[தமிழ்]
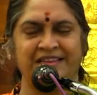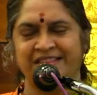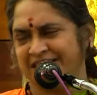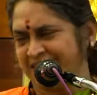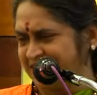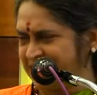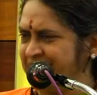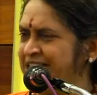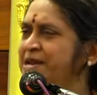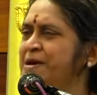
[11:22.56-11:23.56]
இந்த
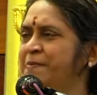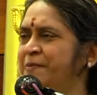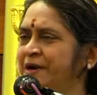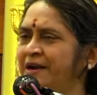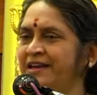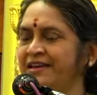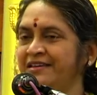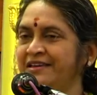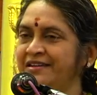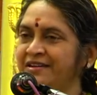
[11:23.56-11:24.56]
சின்ன பிள்ளை
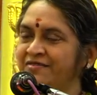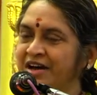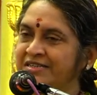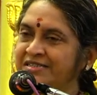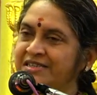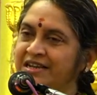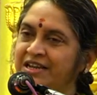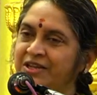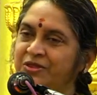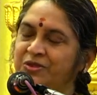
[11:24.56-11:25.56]
என்று
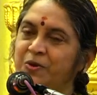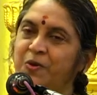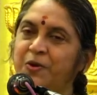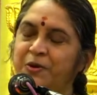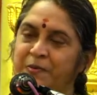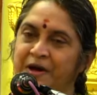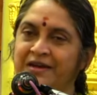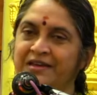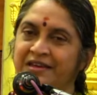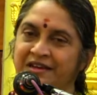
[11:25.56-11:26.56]
வாத்சல்யத்தோடு
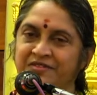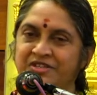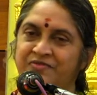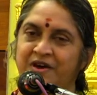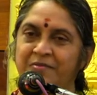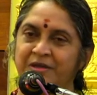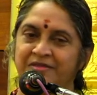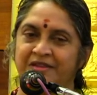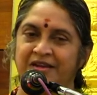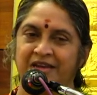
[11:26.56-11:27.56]
பார்க்கிற
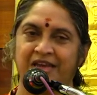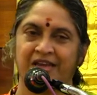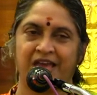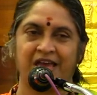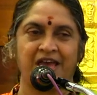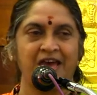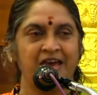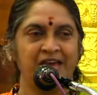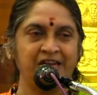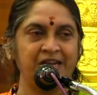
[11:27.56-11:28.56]
விஸ்வாமித்திரர் எங்கே
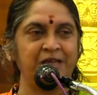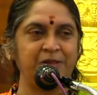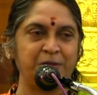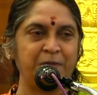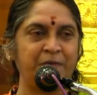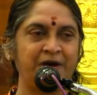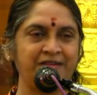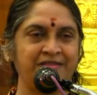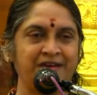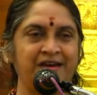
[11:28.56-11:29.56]
நினைத்து
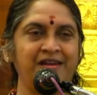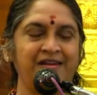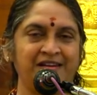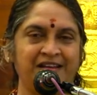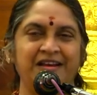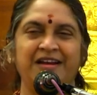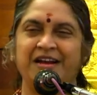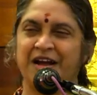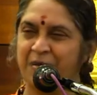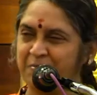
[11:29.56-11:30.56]
பார்த்தால்
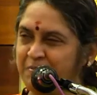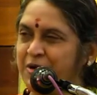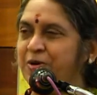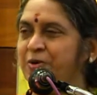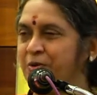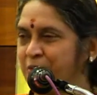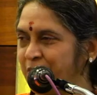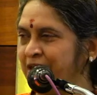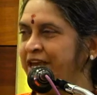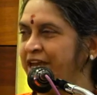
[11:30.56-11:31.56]

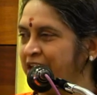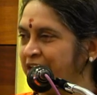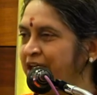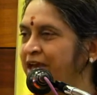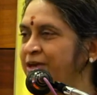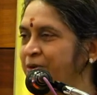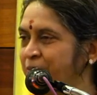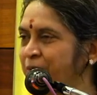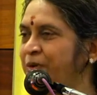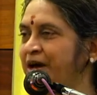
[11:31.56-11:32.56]
கம்பருக்குள் எங்கேயோ
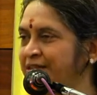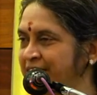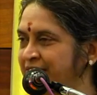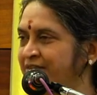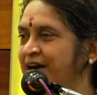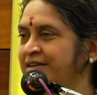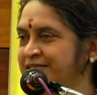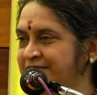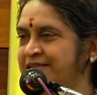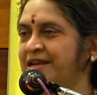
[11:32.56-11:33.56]
அந்த
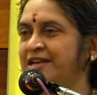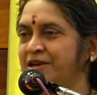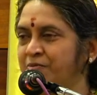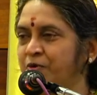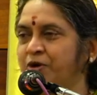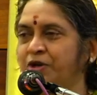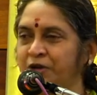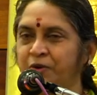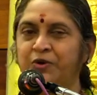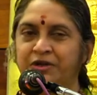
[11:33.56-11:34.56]
வாத்சல்யம்
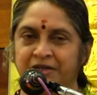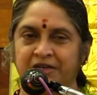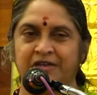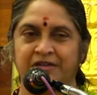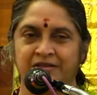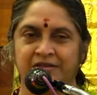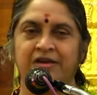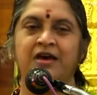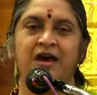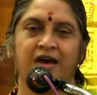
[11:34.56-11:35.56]
ஒட்டி கொண்டிருக்கிறது
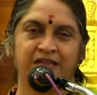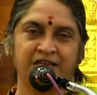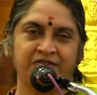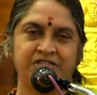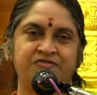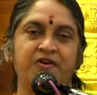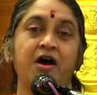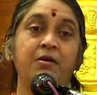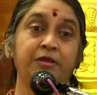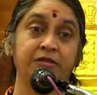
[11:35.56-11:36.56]
அதை
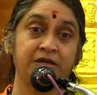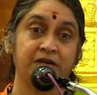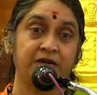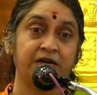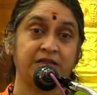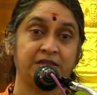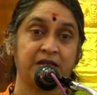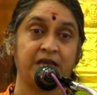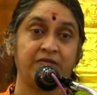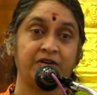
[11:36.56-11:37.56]

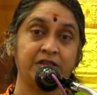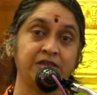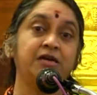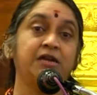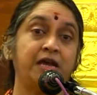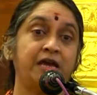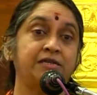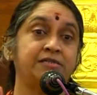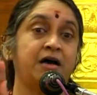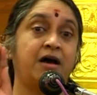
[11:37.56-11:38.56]
விஸ்வாமித்திரரிடத்திலே வந்து
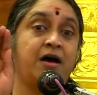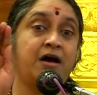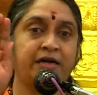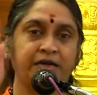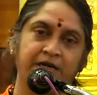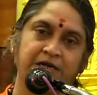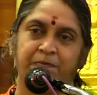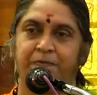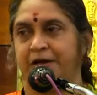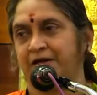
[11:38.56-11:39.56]
லேசாக
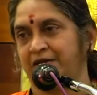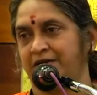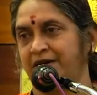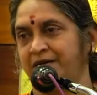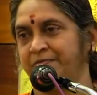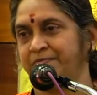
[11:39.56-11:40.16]
எட்டி பார்க்கிறார்